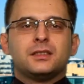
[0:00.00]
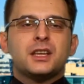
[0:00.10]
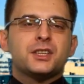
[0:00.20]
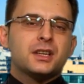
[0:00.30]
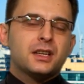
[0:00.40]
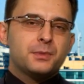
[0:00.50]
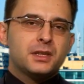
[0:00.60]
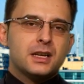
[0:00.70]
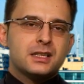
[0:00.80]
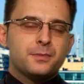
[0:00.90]
Наши
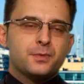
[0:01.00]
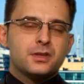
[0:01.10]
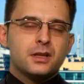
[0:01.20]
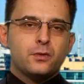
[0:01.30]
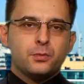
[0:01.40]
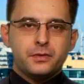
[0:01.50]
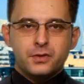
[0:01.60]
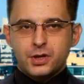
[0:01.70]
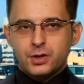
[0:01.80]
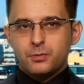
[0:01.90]
рекомендации по ценовому
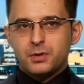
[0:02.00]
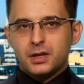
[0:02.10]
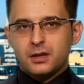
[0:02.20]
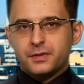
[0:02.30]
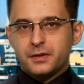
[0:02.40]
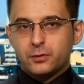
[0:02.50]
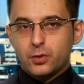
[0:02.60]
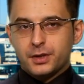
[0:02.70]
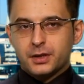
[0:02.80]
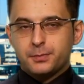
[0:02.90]
движению металлов на
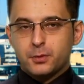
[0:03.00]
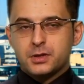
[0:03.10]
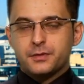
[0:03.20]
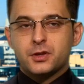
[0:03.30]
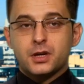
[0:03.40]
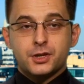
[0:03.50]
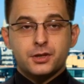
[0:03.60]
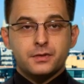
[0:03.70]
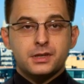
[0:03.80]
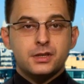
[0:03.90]
вторник. После
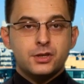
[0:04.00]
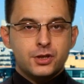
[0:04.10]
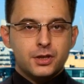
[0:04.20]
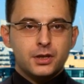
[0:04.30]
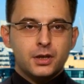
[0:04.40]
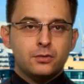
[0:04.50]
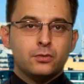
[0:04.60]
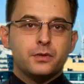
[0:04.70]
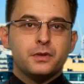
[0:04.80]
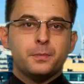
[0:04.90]
вчерашнего снижения
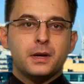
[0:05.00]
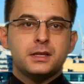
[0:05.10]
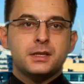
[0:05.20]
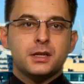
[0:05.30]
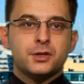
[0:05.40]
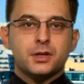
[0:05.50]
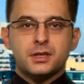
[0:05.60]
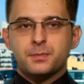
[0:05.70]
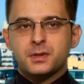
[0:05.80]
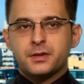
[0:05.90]
уровни поддержек
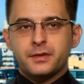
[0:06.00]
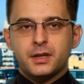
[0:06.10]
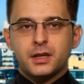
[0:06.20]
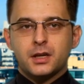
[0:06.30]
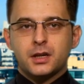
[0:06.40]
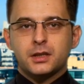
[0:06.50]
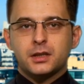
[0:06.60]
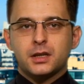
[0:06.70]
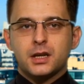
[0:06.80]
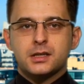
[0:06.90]
и сопротивления на
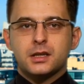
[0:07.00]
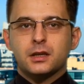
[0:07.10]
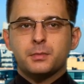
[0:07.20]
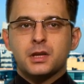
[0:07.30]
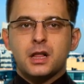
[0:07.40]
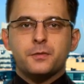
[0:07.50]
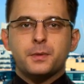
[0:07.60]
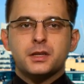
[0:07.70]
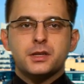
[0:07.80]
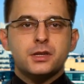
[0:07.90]
рынке драгоценных металлов
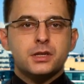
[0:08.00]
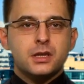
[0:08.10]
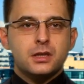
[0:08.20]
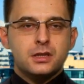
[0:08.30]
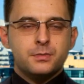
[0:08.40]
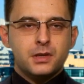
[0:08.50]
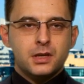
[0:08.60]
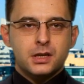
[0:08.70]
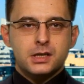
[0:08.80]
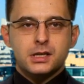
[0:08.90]
практически не
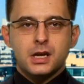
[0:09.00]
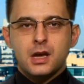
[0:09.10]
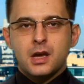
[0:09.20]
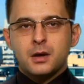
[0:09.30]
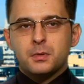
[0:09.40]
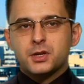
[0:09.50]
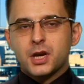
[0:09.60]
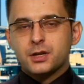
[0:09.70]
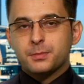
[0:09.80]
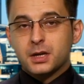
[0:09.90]
изменились.
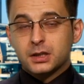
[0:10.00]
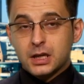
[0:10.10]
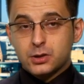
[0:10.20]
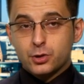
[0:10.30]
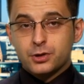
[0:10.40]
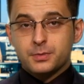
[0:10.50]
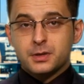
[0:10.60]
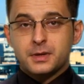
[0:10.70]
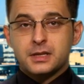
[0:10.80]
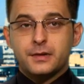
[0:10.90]
Ближайшим краткосрочным
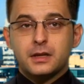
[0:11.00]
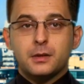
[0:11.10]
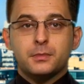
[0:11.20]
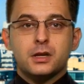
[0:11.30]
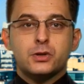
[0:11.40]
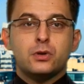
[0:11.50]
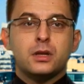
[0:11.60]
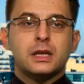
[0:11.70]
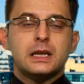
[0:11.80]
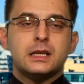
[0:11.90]
сопротивлением для
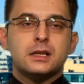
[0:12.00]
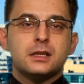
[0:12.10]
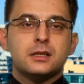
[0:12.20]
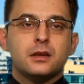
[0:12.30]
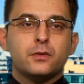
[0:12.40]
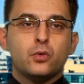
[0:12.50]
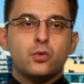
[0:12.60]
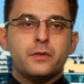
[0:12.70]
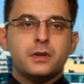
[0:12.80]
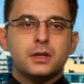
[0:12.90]
золота остался ценовой
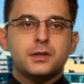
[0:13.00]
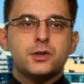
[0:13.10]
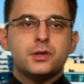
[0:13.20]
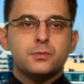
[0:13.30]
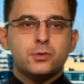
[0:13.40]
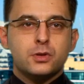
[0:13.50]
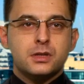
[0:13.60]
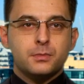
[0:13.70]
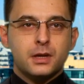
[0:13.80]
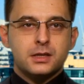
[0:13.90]
уровень
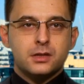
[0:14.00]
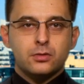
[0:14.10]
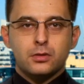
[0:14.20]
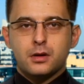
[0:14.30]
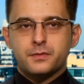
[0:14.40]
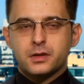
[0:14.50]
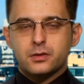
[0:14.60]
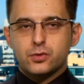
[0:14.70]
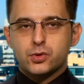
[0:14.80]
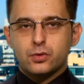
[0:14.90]
1717 долларов за
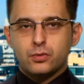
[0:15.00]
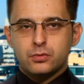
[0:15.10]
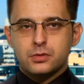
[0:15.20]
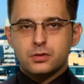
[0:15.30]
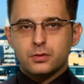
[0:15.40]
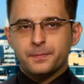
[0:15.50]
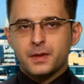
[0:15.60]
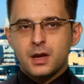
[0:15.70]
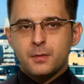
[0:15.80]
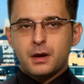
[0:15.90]
тройскую унцию.
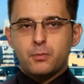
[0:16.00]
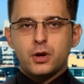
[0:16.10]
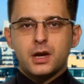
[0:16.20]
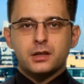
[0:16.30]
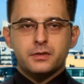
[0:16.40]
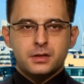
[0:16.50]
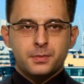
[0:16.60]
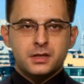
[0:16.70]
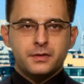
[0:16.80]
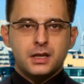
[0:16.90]
Пробой этого
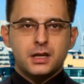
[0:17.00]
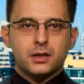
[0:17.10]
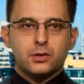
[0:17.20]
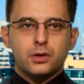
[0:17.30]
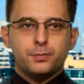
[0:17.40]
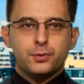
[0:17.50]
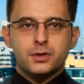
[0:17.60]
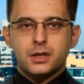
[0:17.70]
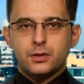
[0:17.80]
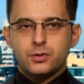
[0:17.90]
сопротивления откроет
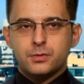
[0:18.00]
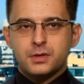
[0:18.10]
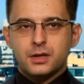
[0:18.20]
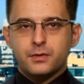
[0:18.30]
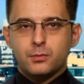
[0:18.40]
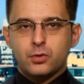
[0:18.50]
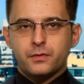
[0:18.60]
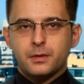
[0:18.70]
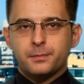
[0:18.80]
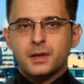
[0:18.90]
путь к следующим целевым
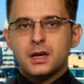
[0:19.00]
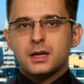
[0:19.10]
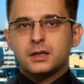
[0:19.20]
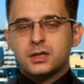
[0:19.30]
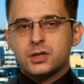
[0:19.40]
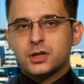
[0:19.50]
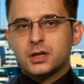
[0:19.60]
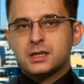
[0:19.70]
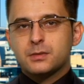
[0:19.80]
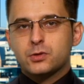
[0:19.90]
уровням.
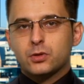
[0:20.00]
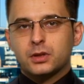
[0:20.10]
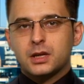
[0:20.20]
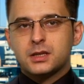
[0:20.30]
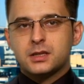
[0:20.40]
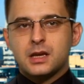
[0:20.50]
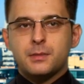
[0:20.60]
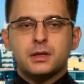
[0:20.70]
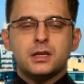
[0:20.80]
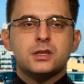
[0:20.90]

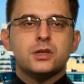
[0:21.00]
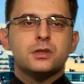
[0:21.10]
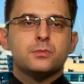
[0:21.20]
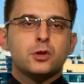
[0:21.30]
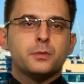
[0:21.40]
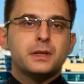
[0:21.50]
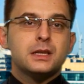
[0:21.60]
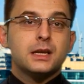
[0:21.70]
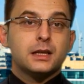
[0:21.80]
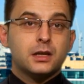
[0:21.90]
1737 и
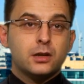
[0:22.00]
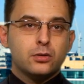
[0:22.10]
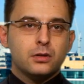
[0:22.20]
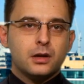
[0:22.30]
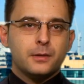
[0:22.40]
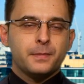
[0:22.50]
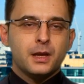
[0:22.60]
1753 доллара.